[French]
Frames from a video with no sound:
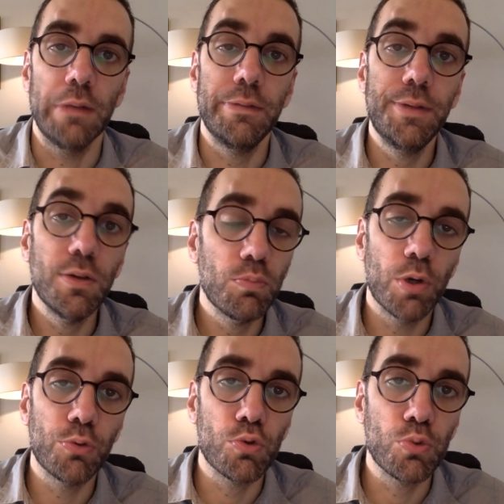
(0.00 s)
Dès le
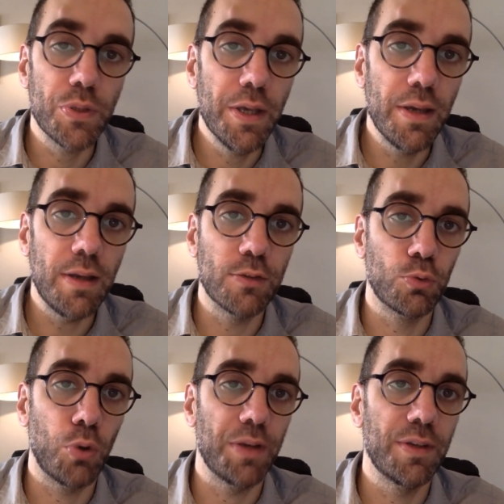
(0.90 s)
mois de juillet, les
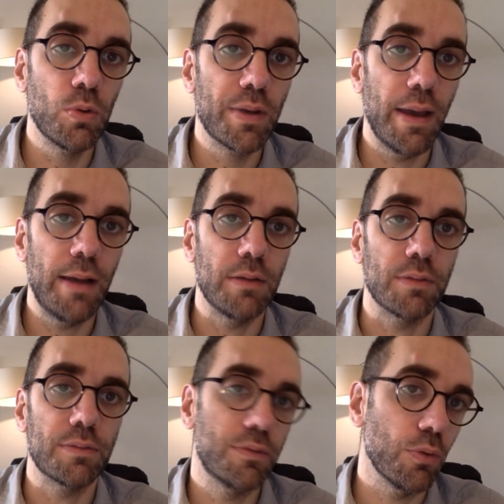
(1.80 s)
autorités
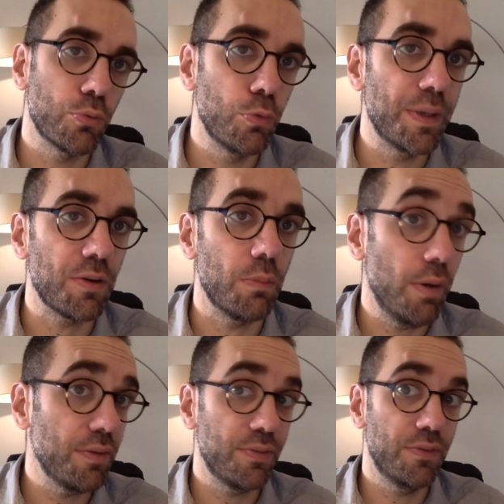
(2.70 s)
locales tentent de mettre en
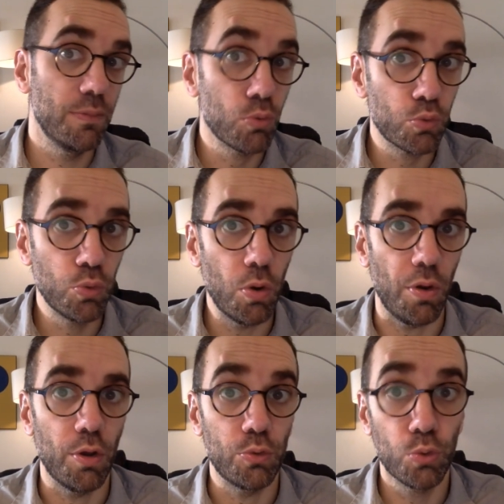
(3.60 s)
place des
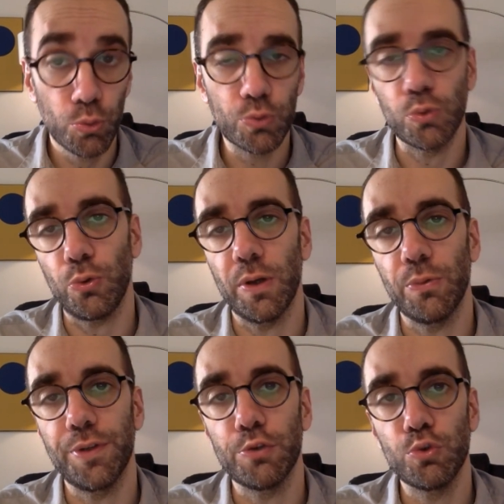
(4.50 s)
mesures de lutte contre la
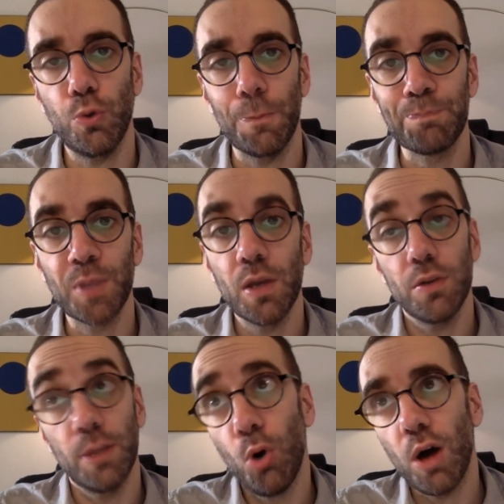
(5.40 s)
contagion,
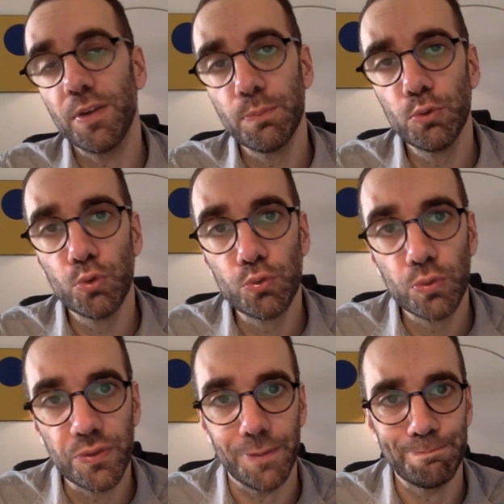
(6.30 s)
d'abord avec peu de
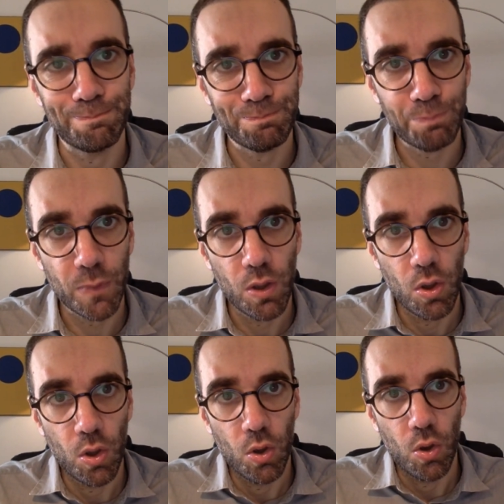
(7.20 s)
succès.
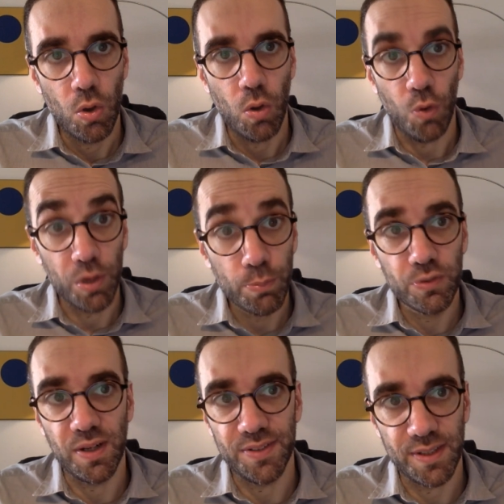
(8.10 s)
On
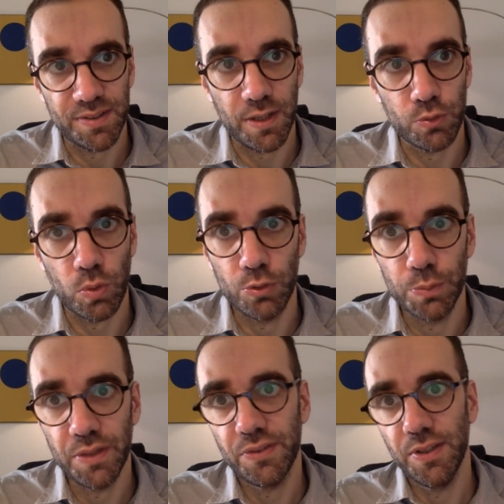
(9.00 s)
impose la séquestration à
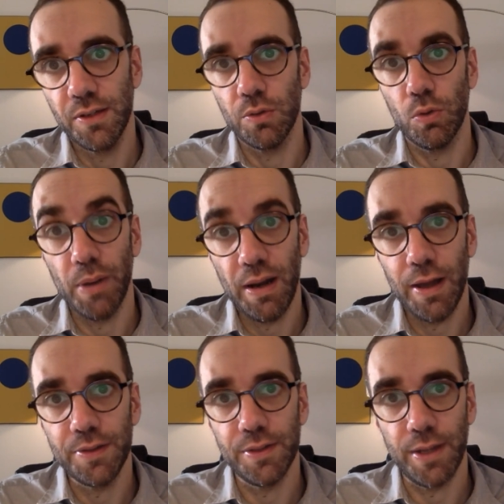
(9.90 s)
domicile aux
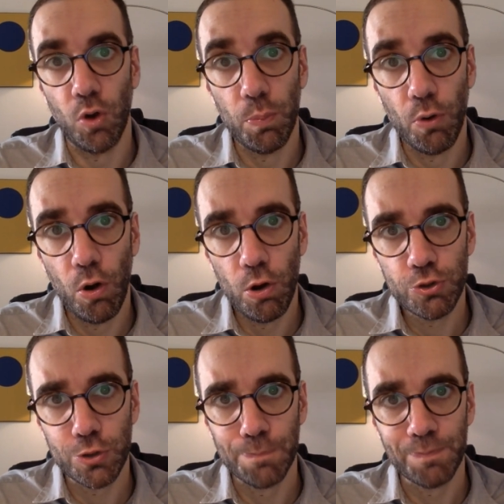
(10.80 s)
malades et à leurs
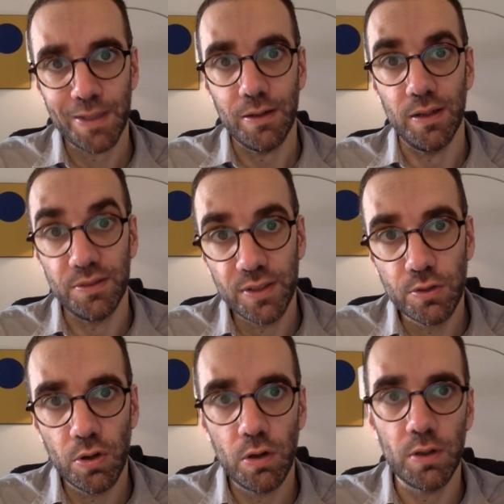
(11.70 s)
proches. Les
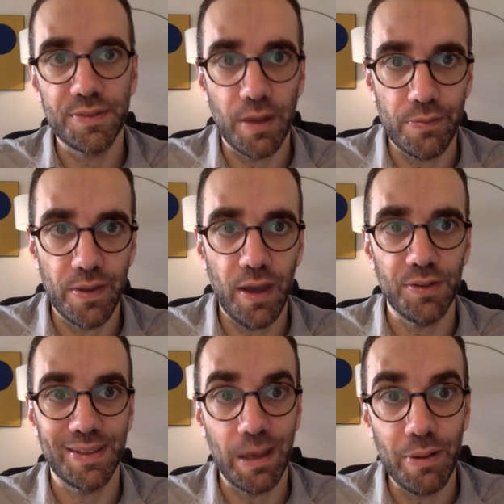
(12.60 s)
écoles,
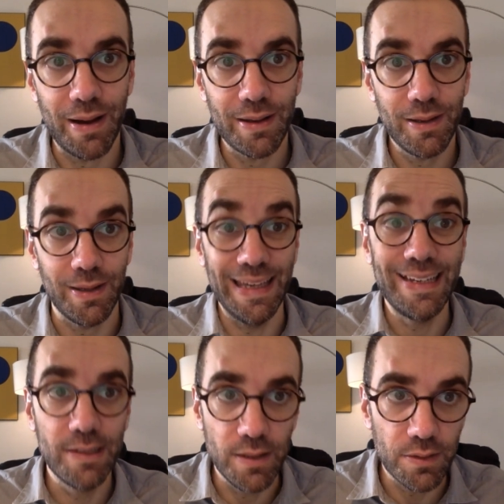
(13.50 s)
tavernes, cabarets,
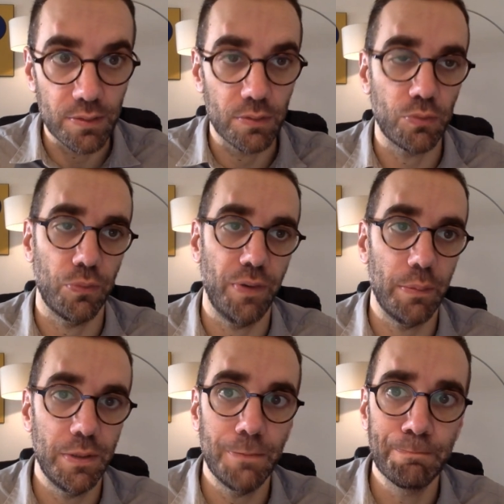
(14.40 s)
églises sont
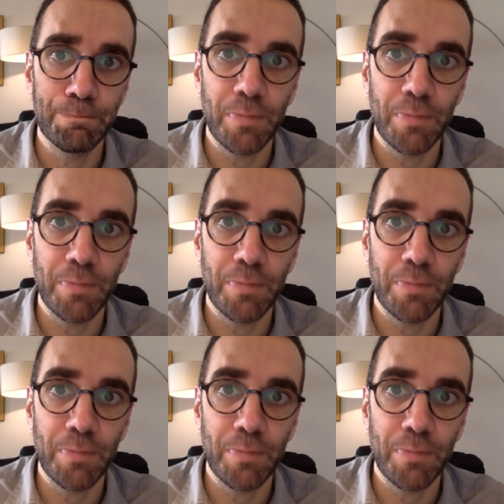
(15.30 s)
fermées.